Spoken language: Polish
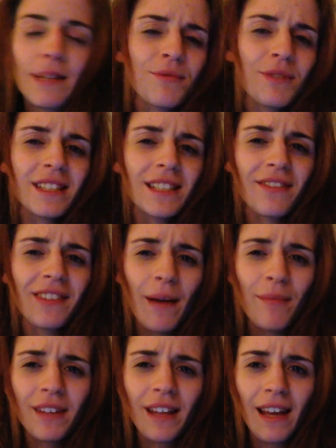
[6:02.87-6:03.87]
na przykład
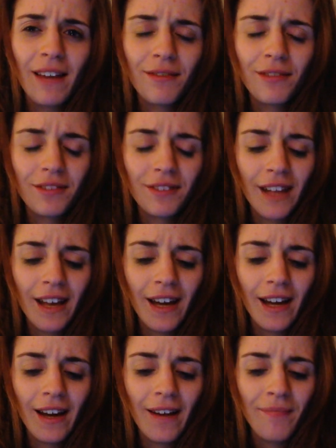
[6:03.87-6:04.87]
stawiałam telefon
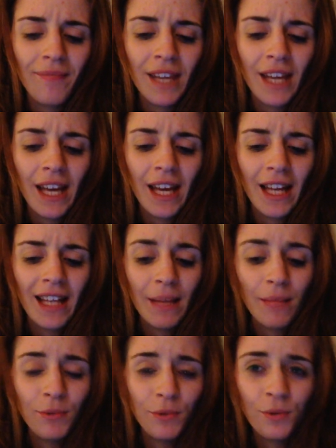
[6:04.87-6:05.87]
na,
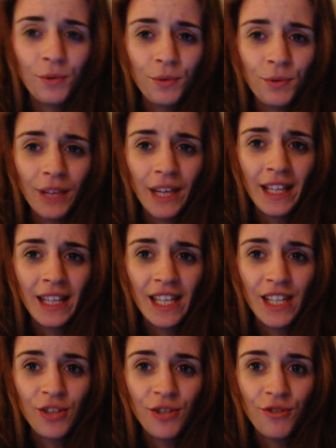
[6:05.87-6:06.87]
na biurku, na jednej
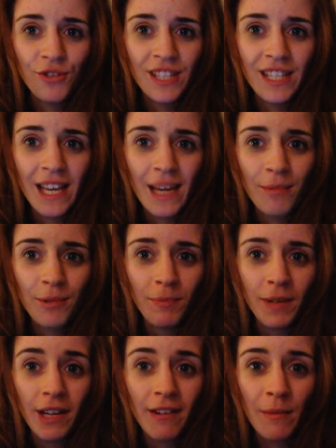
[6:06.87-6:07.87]
książce,
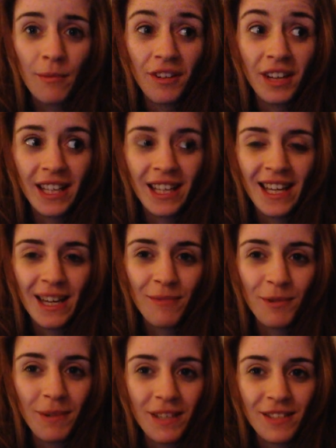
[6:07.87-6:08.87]
podpierałam go lakierem
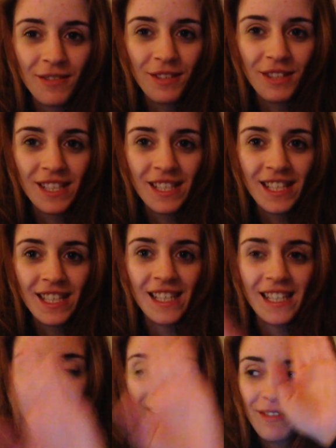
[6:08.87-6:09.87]
do
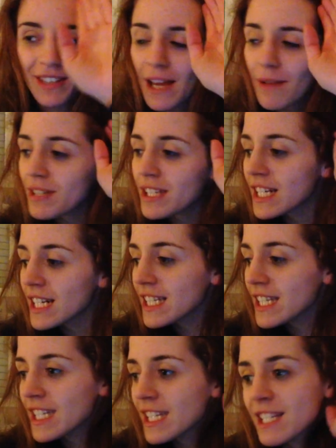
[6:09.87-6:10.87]
paznokci i wydaje mi się, że
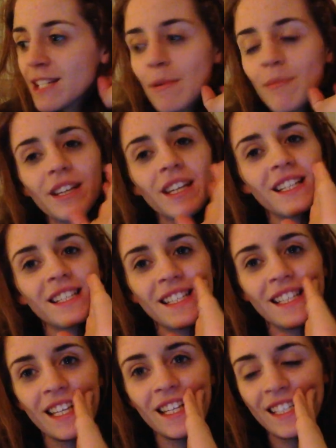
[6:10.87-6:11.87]
gdzieś jeszcze mam takie
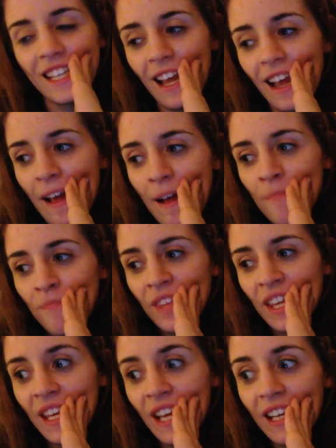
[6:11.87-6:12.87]
zdjęcie,
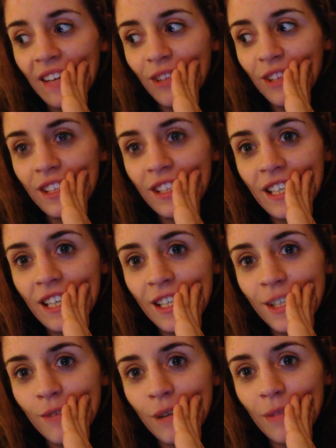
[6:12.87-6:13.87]
jak właśnie
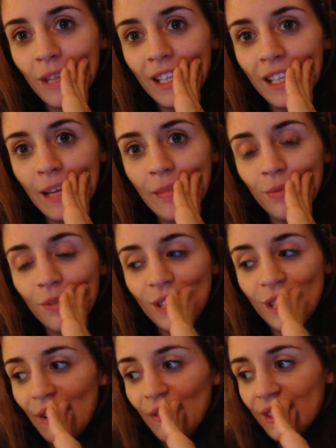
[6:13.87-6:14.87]
kręciłam na takiej
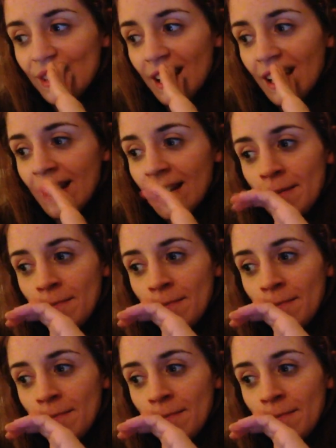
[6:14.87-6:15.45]
podstawce,